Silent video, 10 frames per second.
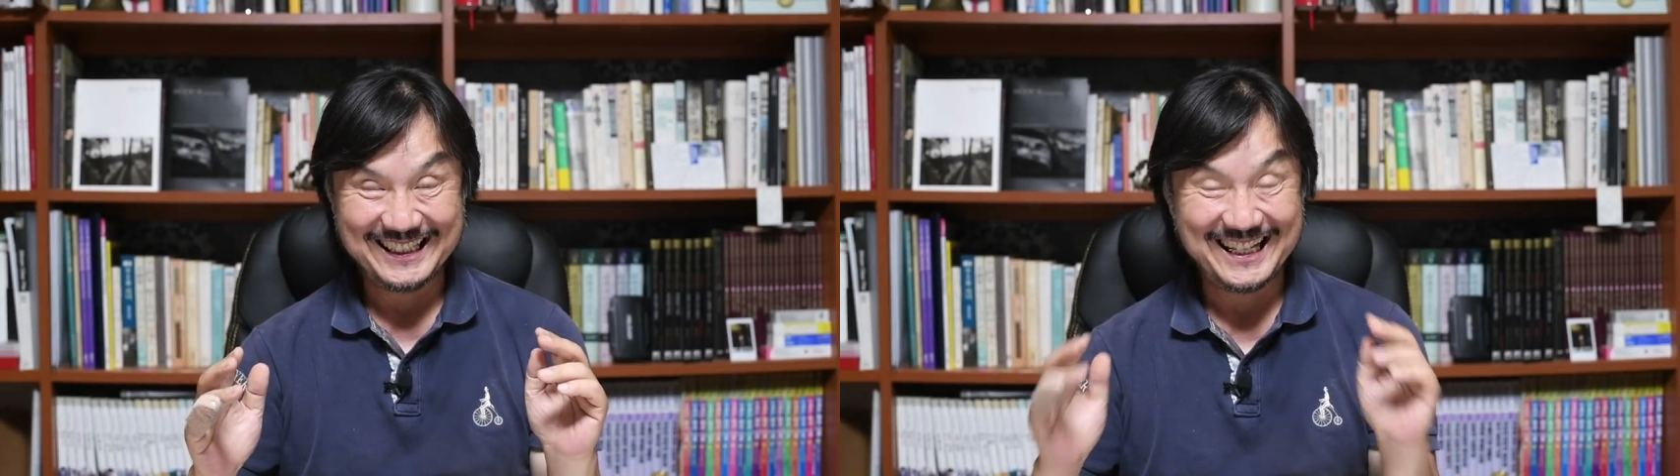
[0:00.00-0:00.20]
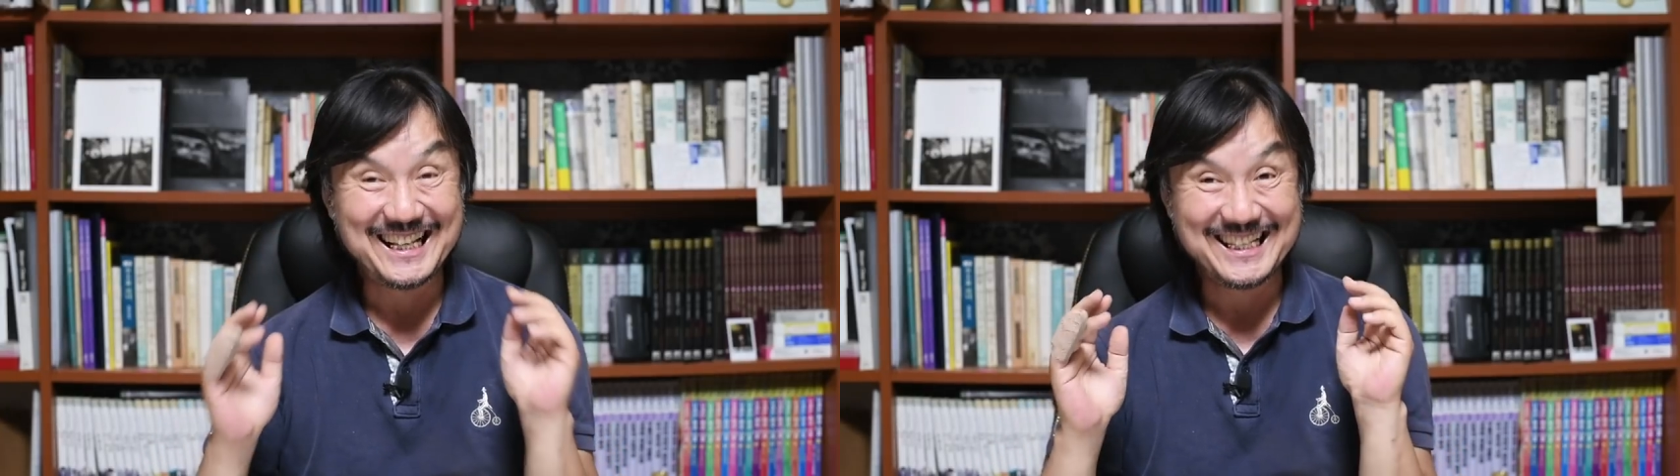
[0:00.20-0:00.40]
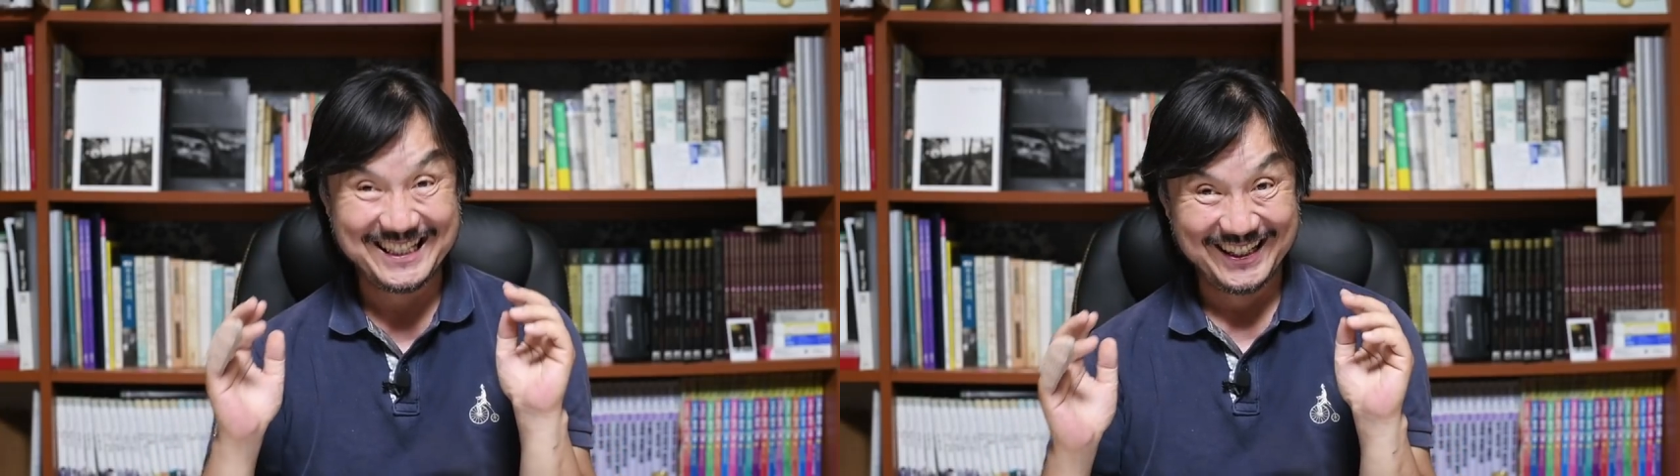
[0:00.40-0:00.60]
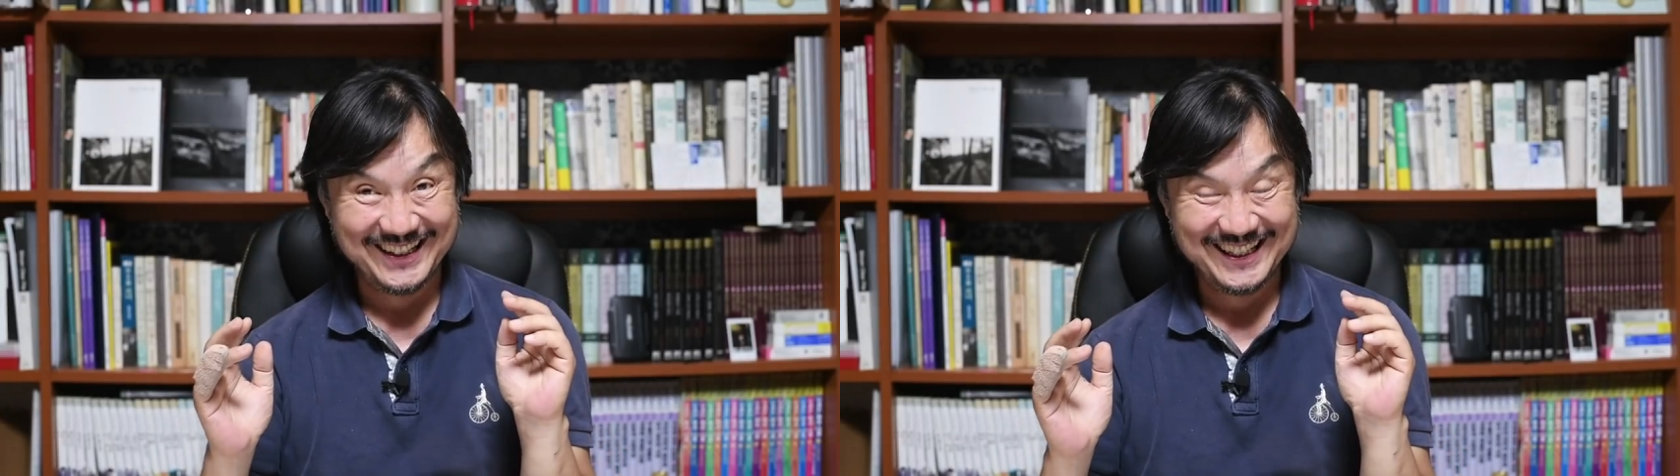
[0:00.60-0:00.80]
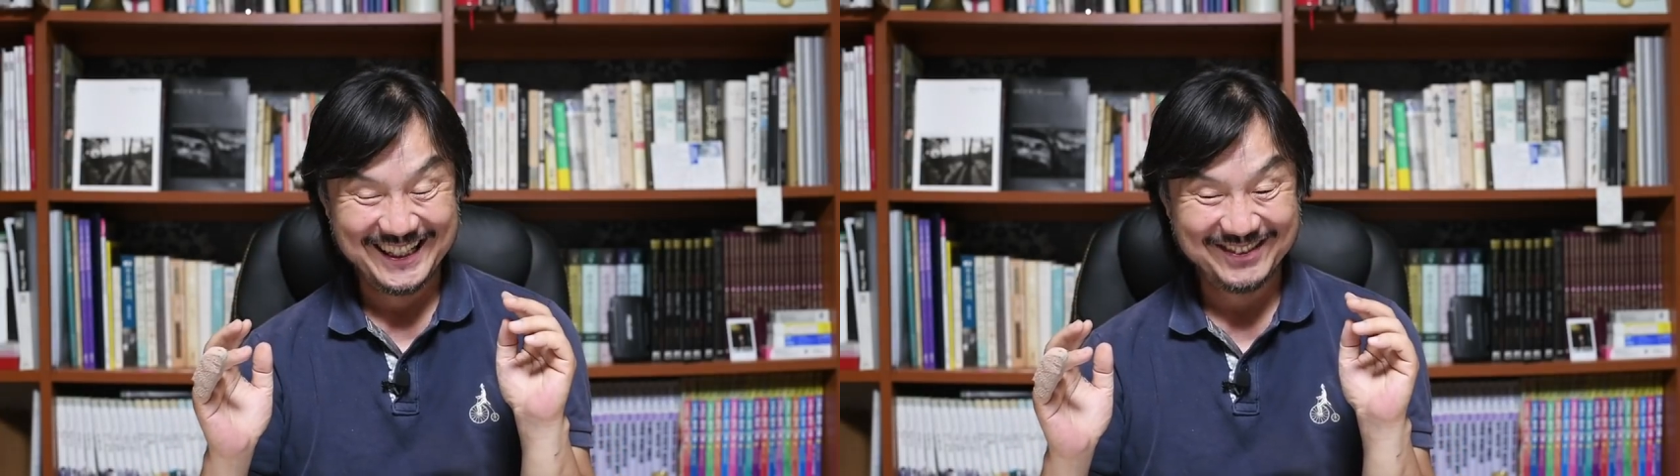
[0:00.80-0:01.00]
이해되시죠?
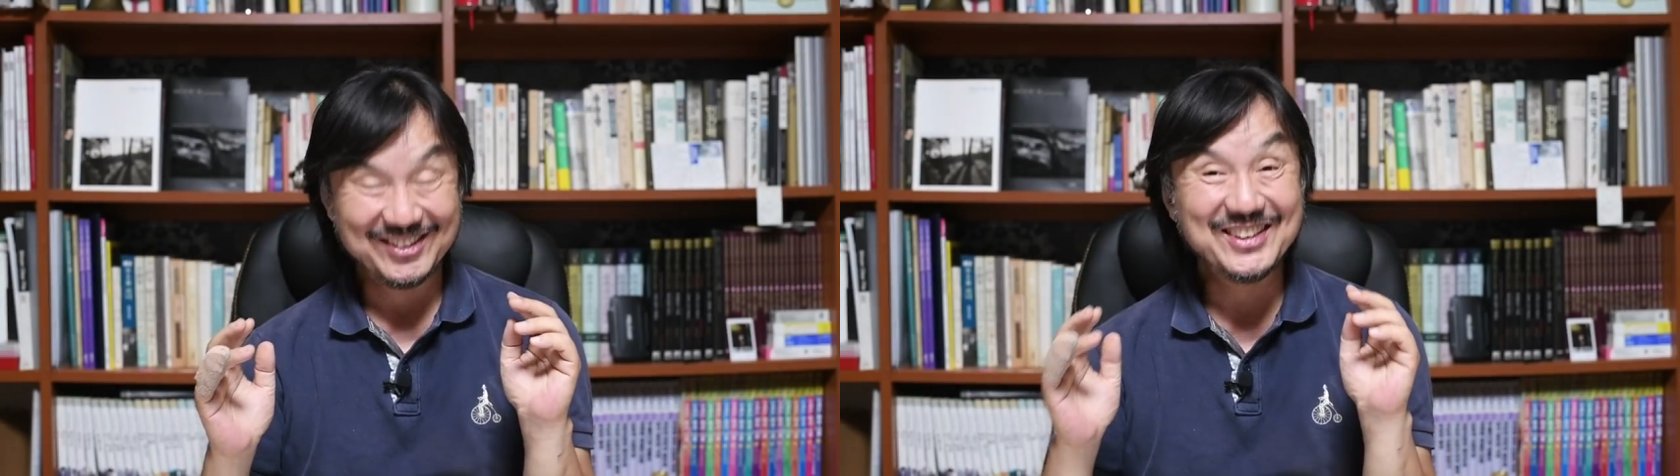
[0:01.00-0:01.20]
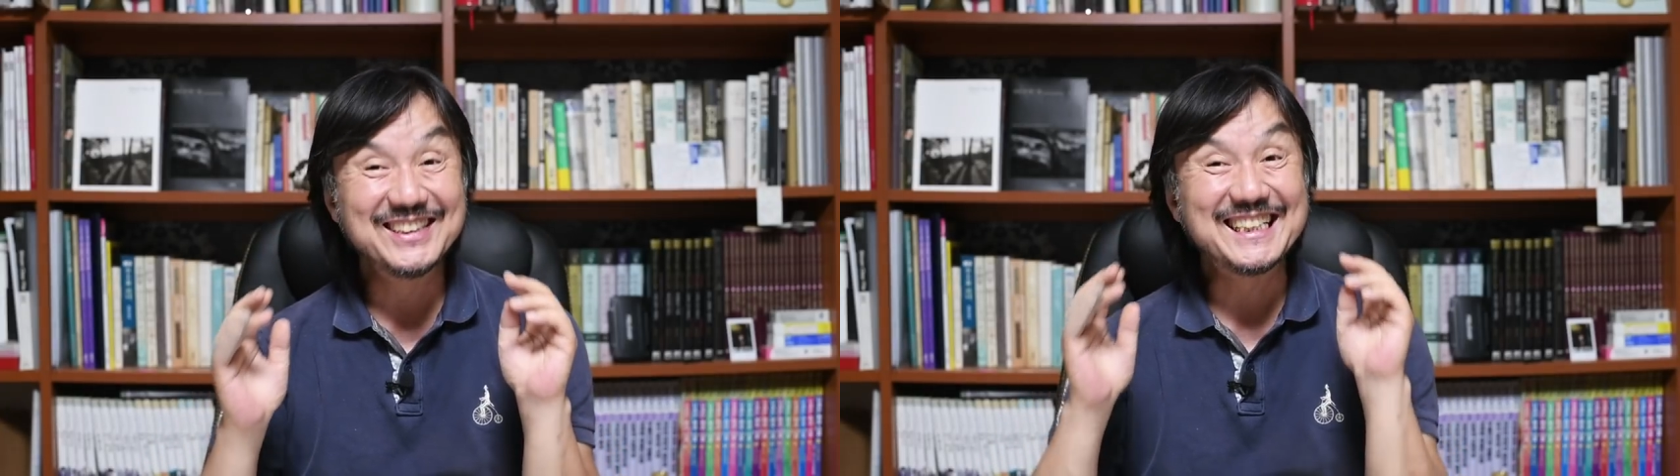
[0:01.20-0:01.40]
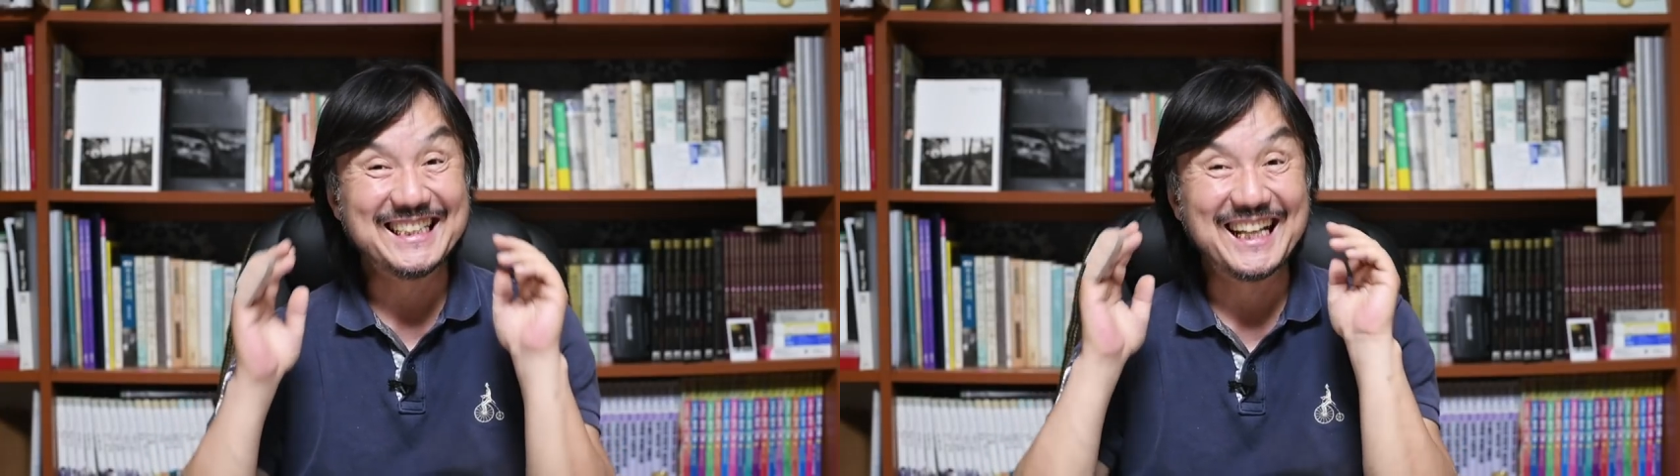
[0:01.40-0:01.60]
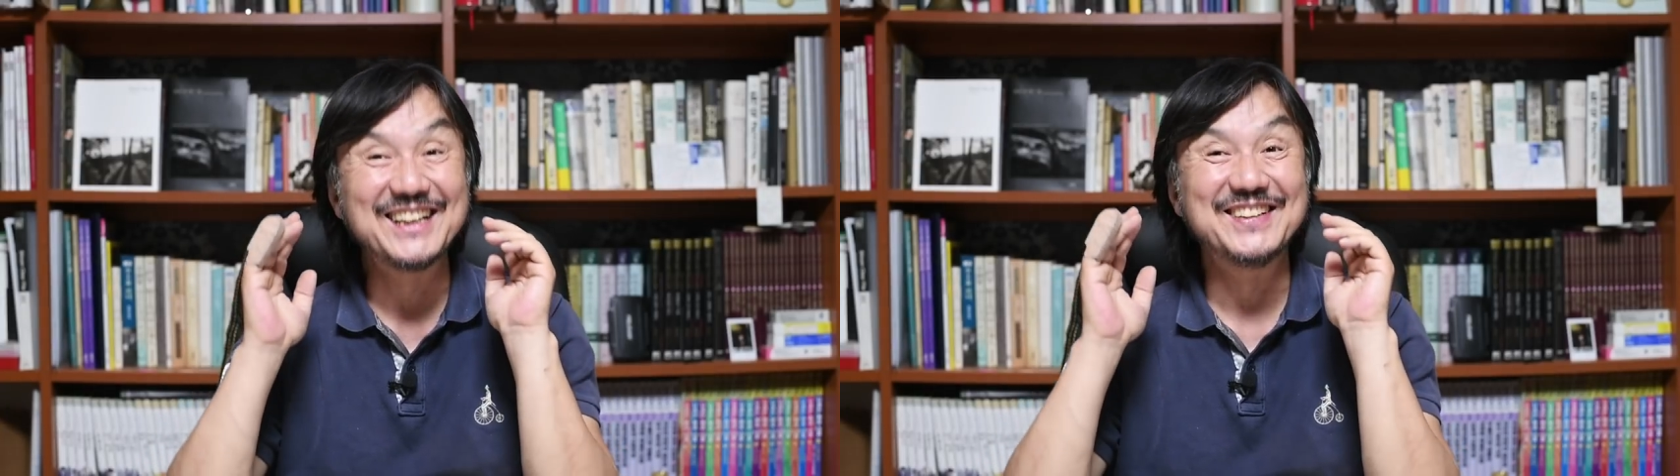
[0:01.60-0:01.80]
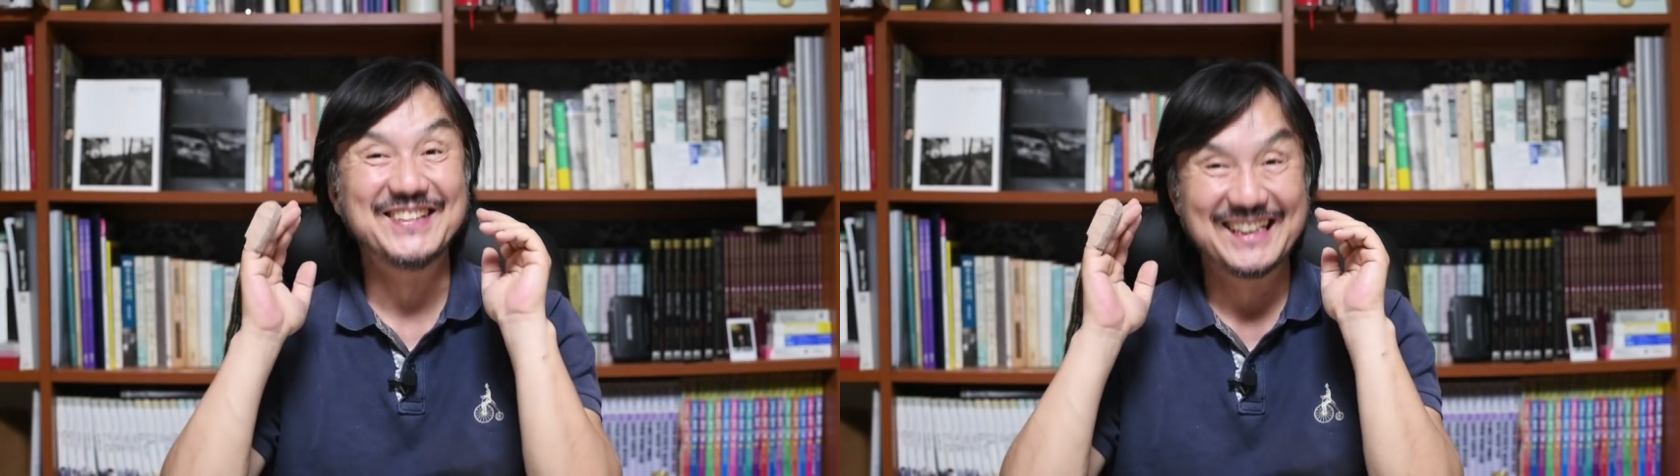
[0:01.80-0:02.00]
물론 기다리기도